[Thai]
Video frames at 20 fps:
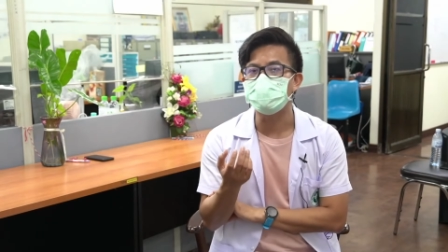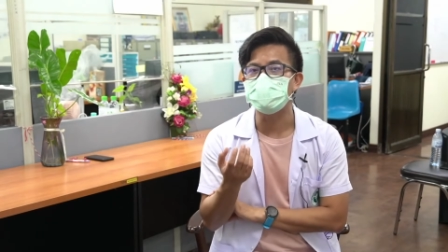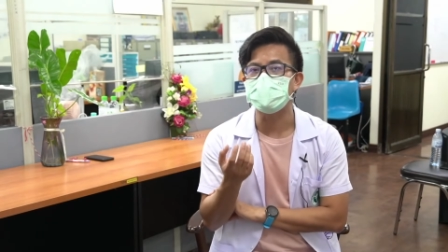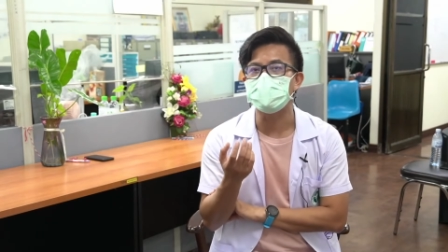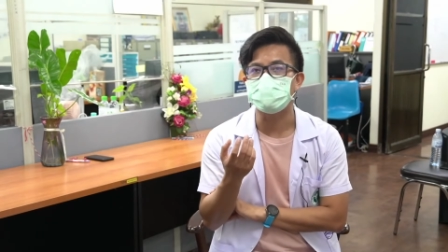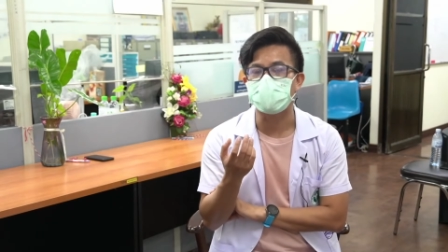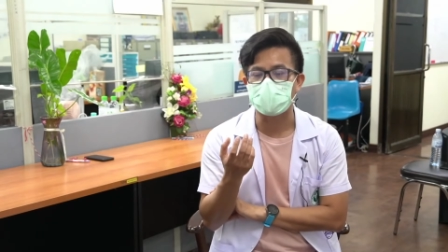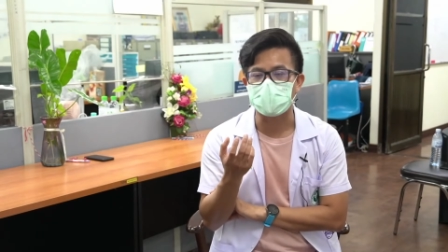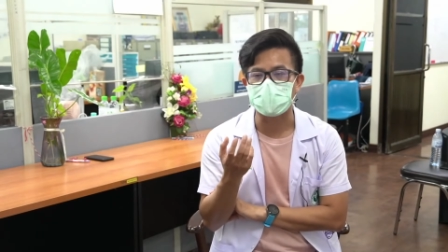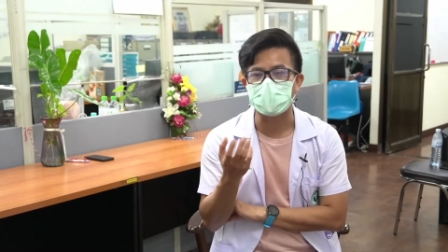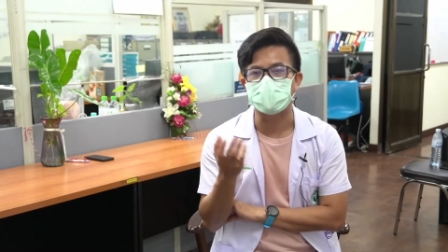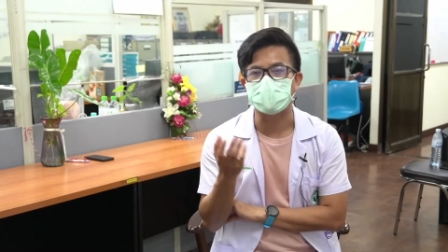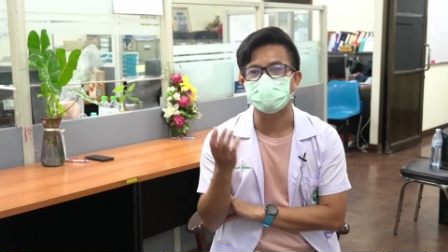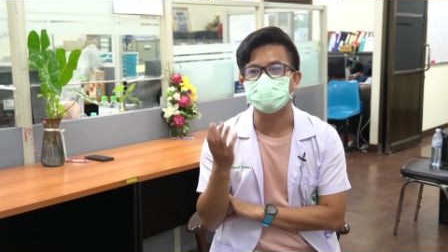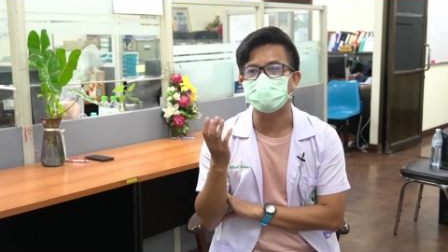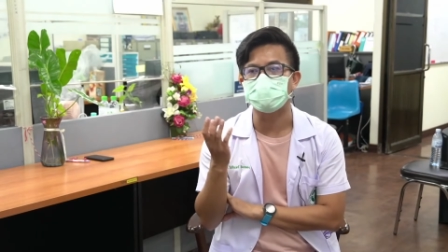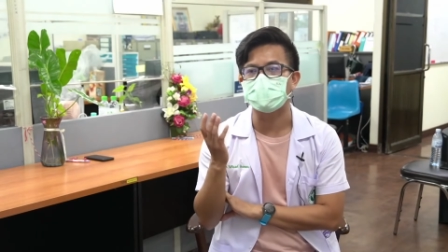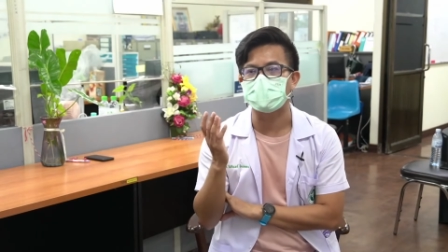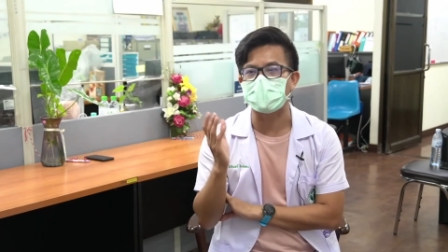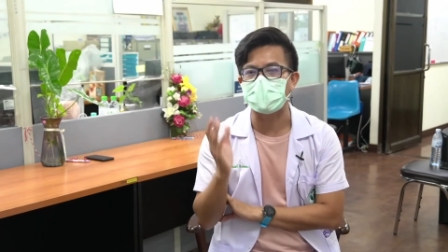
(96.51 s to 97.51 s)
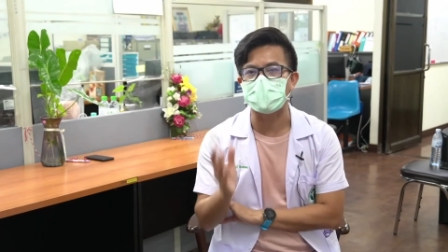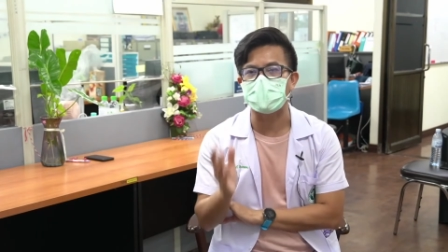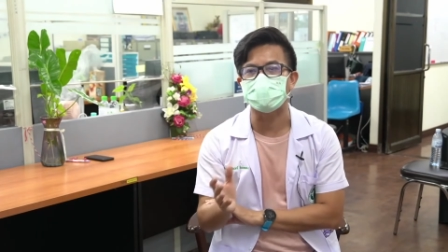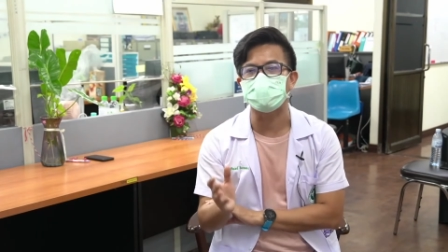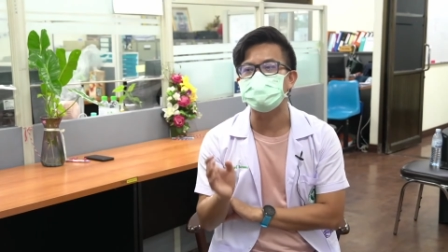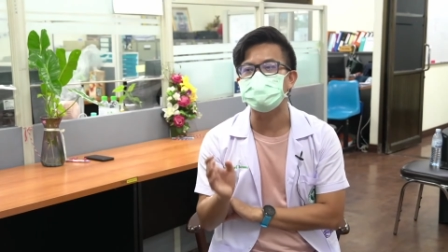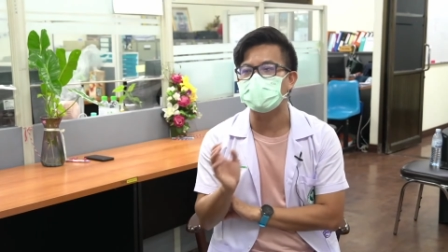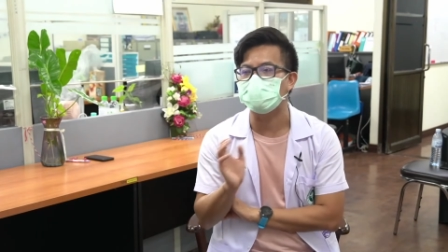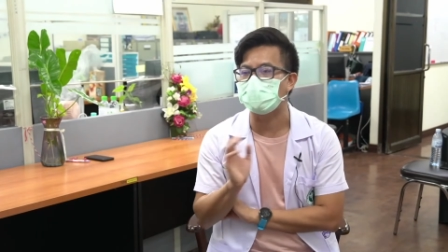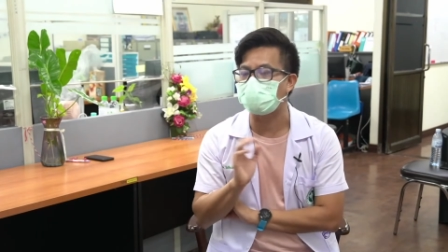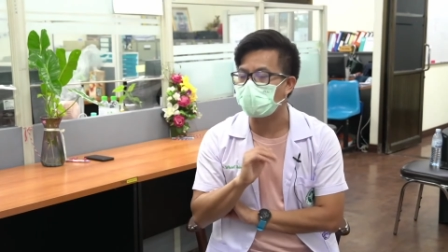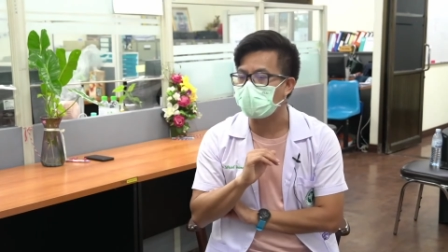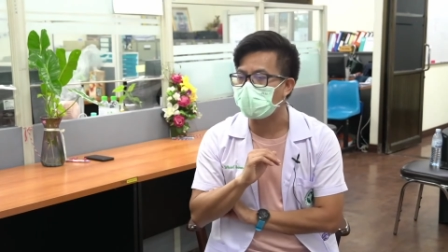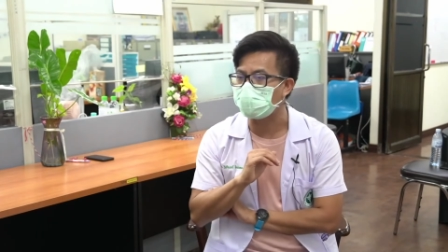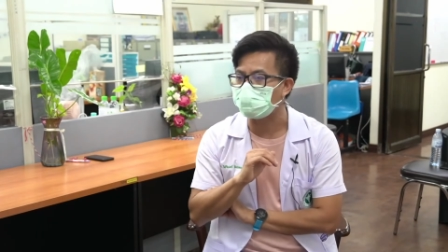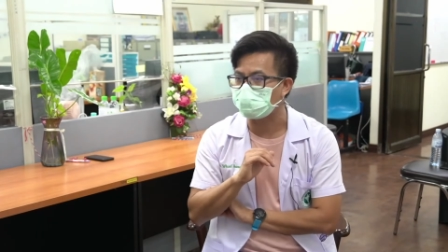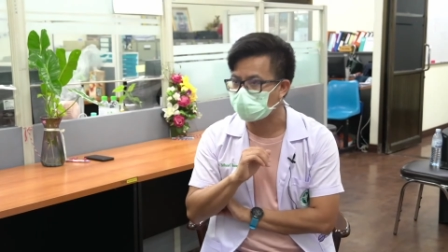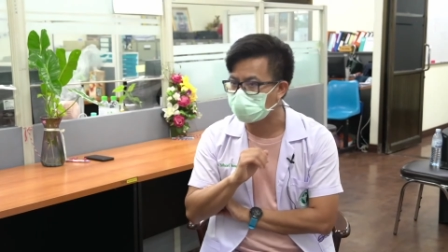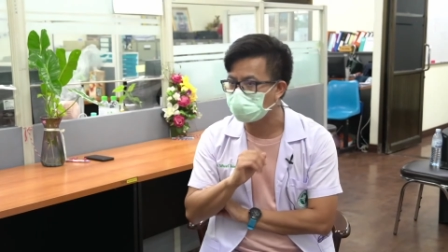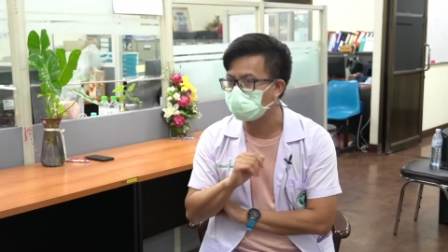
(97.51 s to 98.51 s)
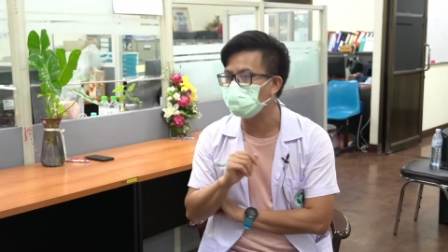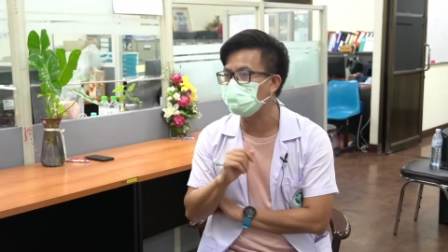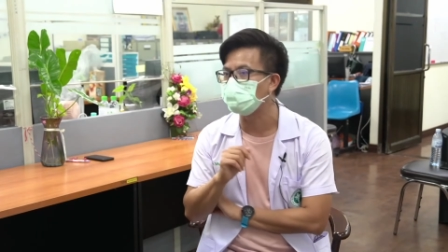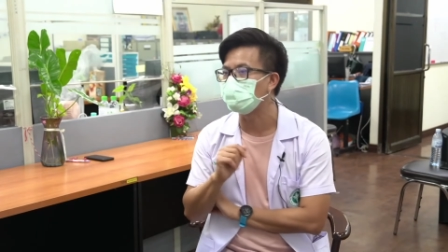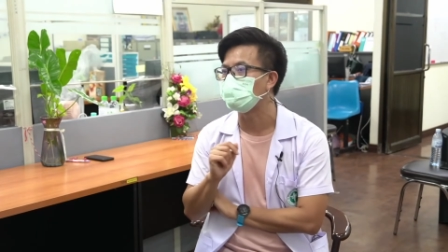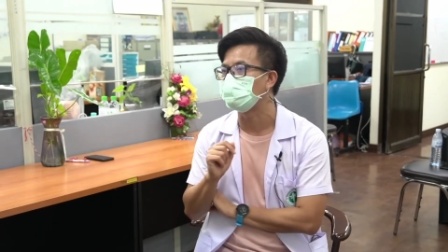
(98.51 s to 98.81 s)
มีแผนการที่มันครอบคลุม